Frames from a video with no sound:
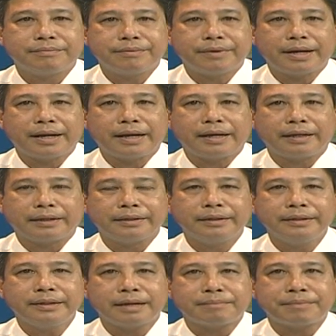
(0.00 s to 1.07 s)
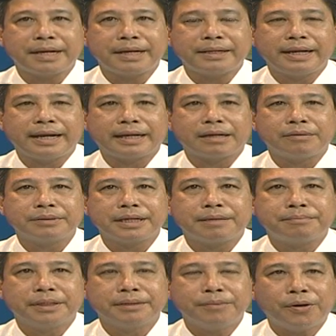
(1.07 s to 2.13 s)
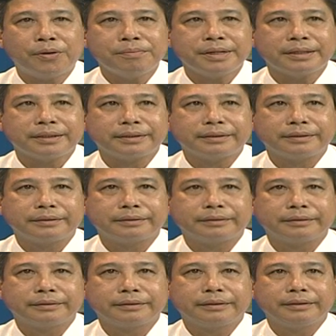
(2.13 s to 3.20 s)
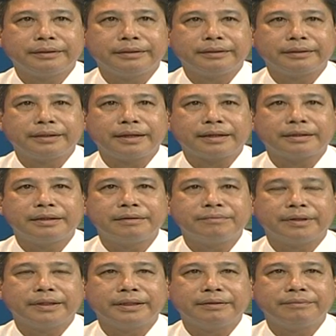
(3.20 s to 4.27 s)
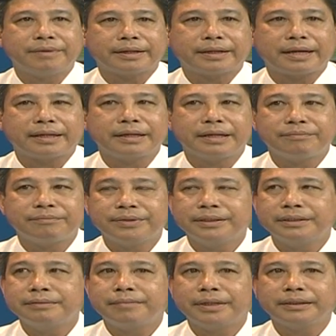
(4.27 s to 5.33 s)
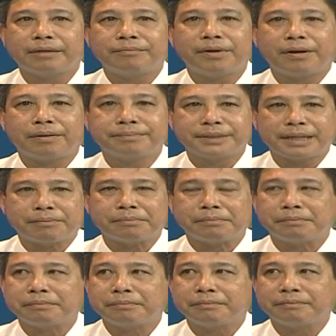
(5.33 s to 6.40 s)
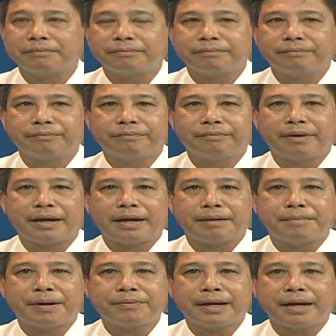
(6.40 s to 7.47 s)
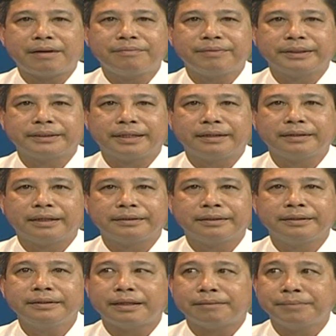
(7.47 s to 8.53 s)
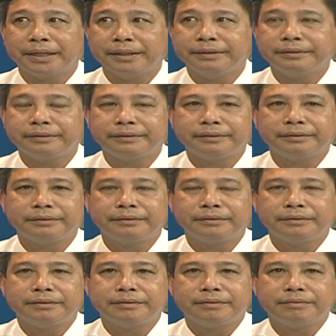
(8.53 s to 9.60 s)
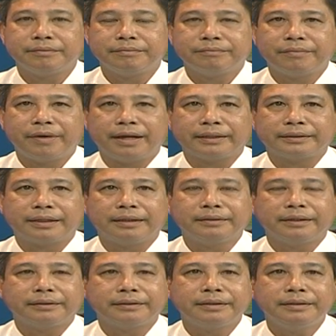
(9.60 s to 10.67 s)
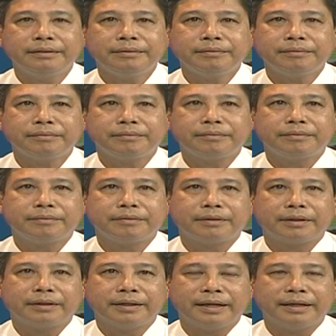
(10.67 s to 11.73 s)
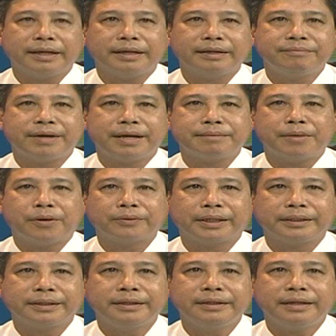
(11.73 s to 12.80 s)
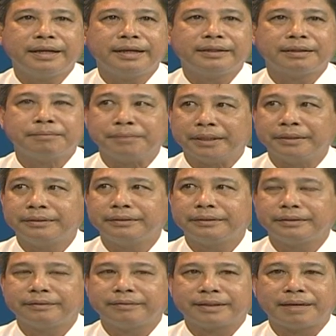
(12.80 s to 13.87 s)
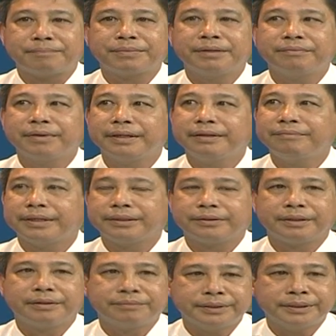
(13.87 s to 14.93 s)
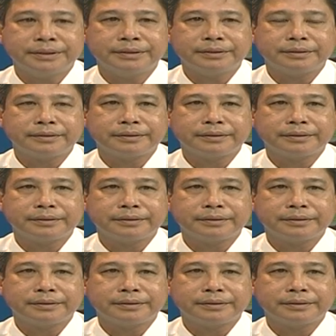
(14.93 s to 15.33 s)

và đến năm 2014 đó, thì các đơn vị và các cái địa phương mới tổng hợp xong và báo cáo về Sở Tài chính thẩm định và Sở Tài chính đề nghị về Bộ Tài chính để thẩm định và cấp kinh phí về cho địa phương